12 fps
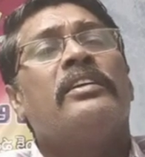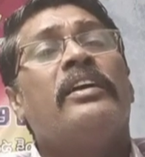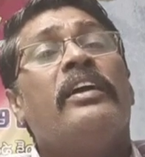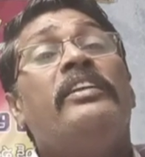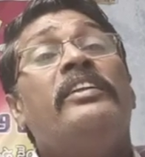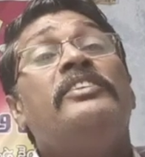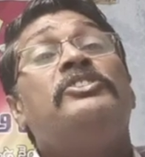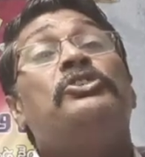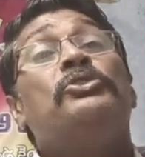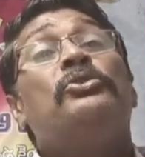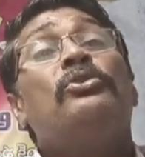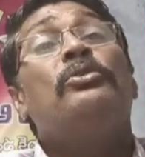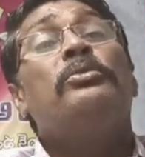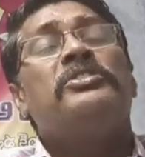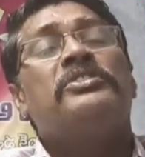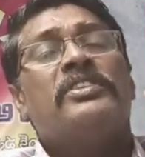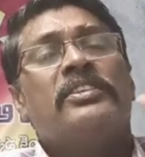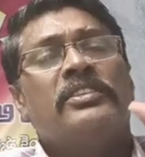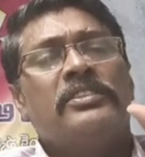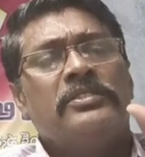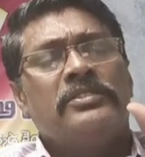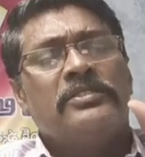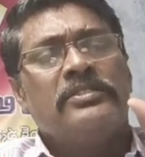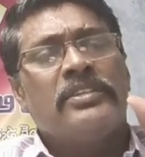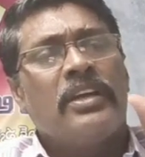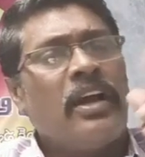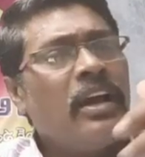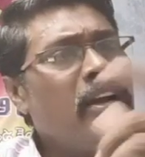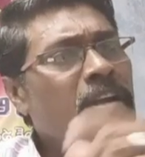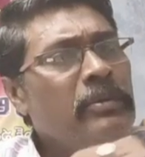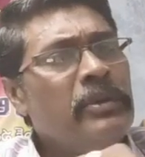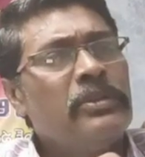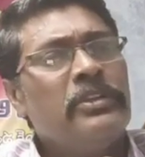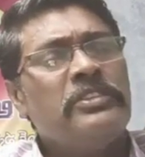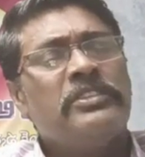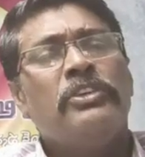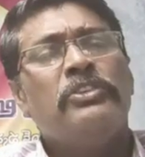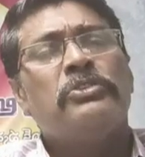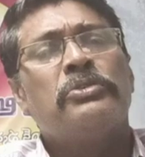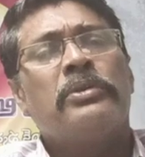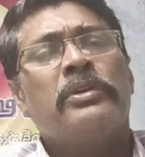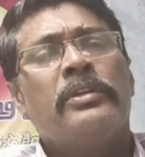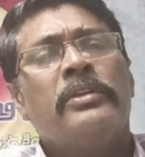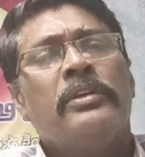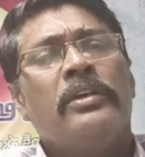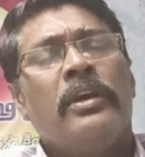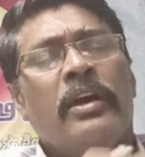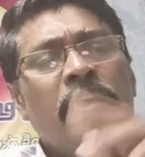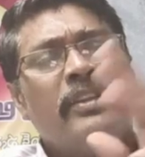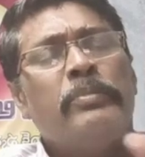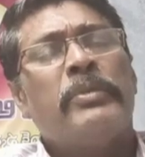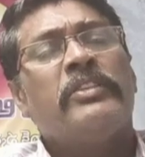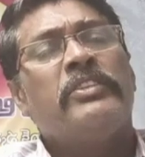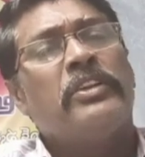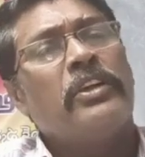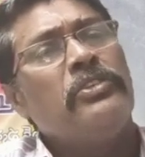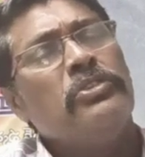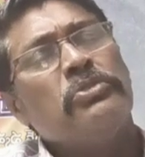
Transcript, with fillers: గడ్డి చిగురు ఇస్తుంది కారణం ఏందో తెలుసుకోండి అది ప్రతి రైతు